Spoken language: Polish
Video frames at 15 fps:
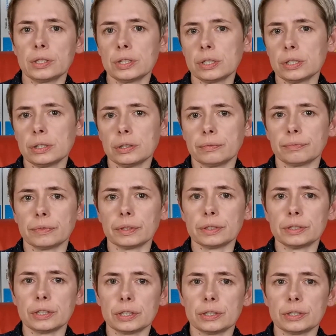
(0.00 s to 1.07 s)
czyli
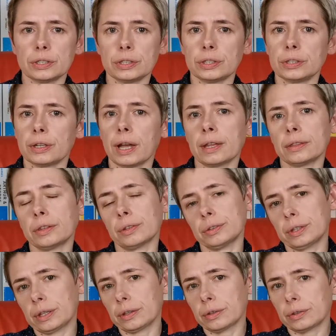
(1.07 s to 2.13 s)
dzieci
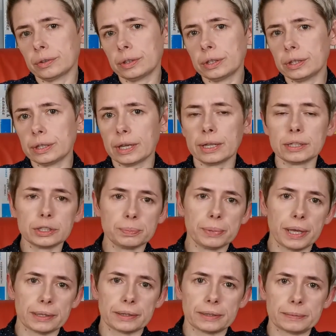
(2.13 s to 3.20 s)
Antoniego i
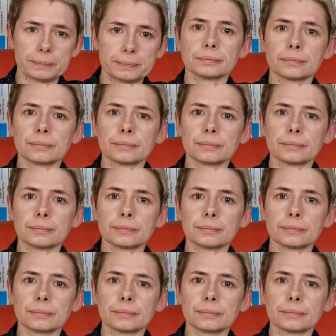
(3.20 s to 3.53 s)
Elżbiety.